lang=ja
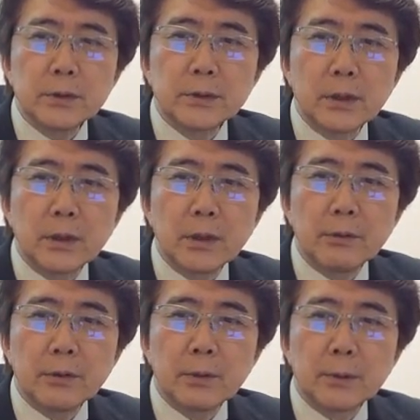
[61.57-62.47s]
で深
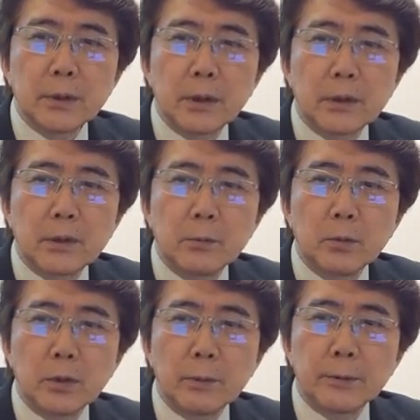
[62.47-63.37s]
呼吸が3回終わっ
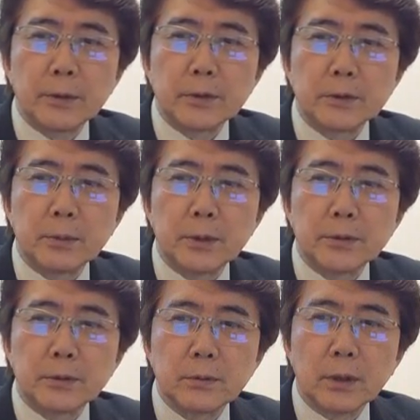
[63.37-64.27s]
たらまた課題を向
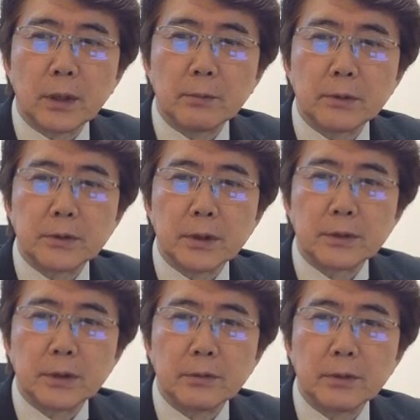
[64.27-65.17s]
て
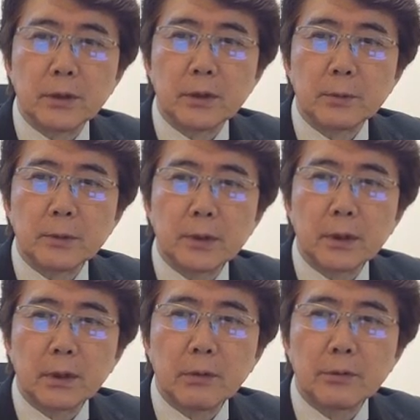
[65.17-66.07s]
インスピレーションを書きましてです
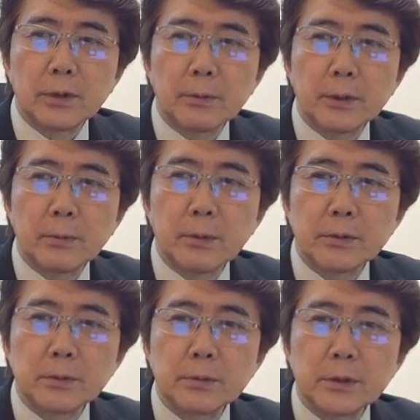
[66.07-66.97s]
ね筆が止まったら
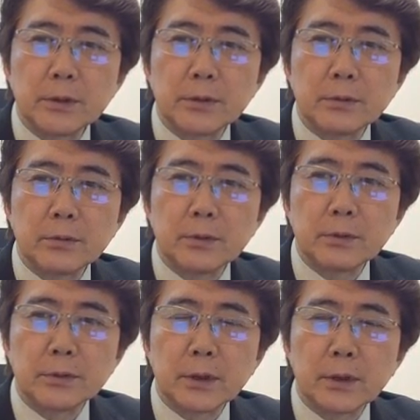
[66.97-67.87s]
書くのやめて目をつ
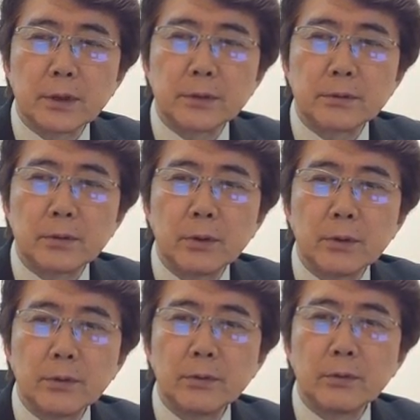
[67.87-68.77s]
ぶって深呼吸を
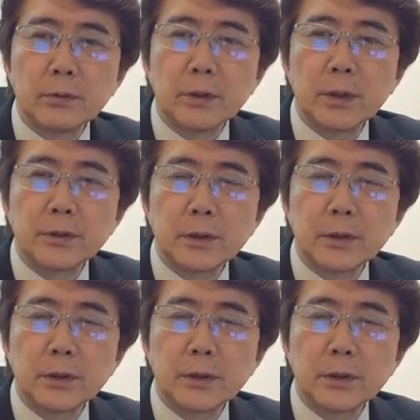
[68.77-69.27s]
3回する